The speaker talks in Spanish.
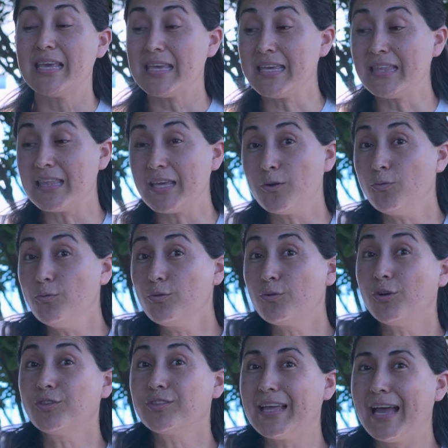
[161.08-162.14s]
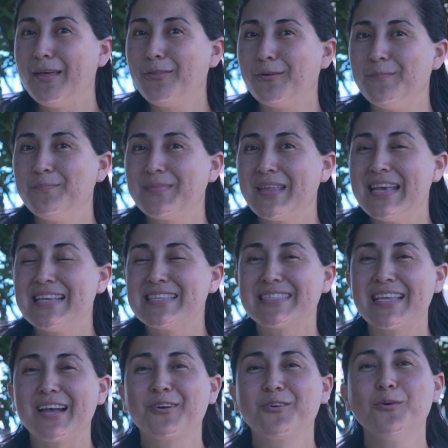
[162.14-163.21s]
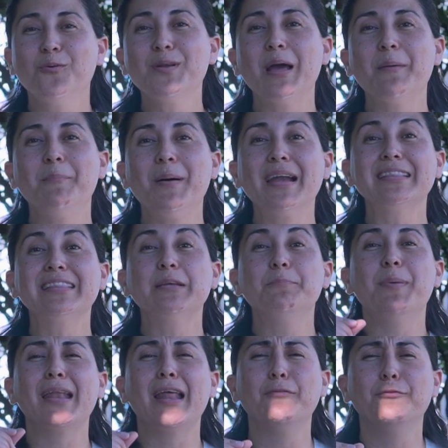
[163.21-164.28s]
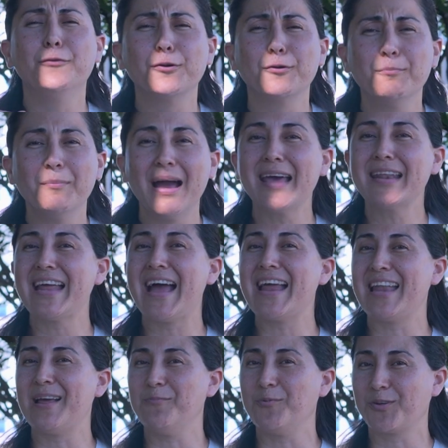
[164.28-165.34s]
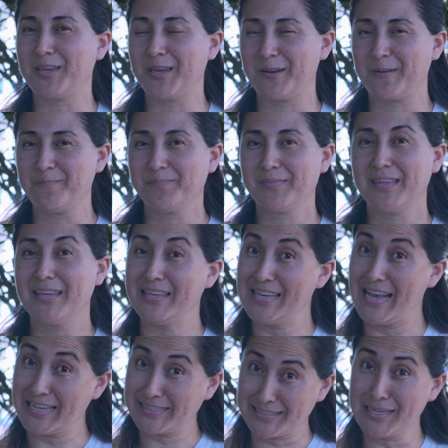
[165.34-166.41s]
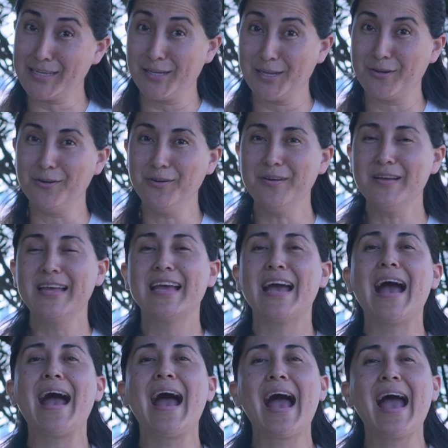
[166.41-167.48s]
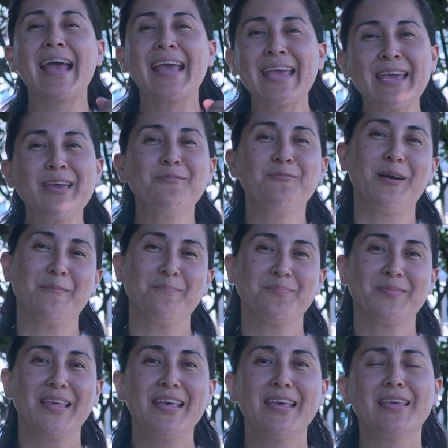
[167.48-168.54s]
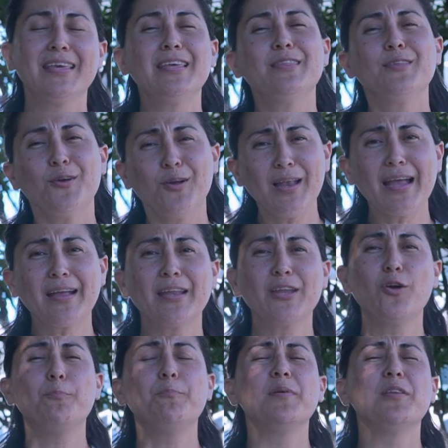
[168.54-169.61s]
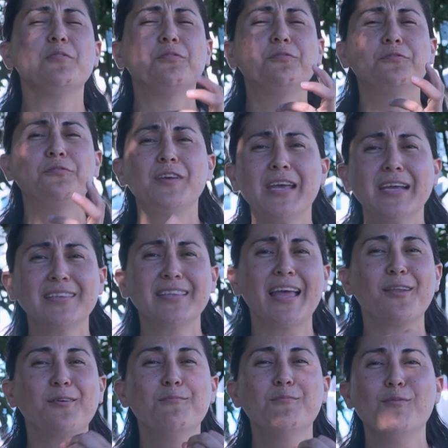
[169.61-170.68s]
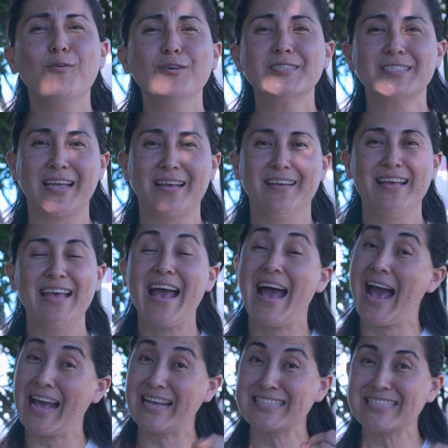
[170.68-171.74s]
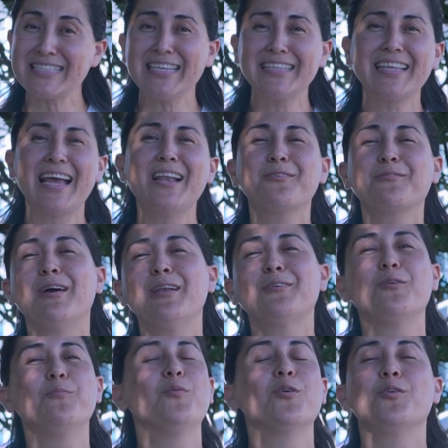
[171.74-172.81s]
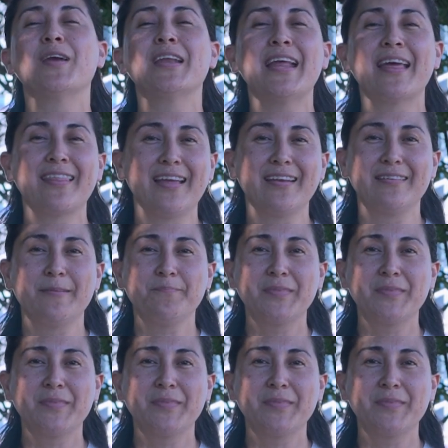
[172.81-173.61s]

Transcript: y de un costado sacó una parte para formar a la mujer. Y así creó a Eva. Y Dios la creó perfecta, hermosa, así tal cual como lo era Adán.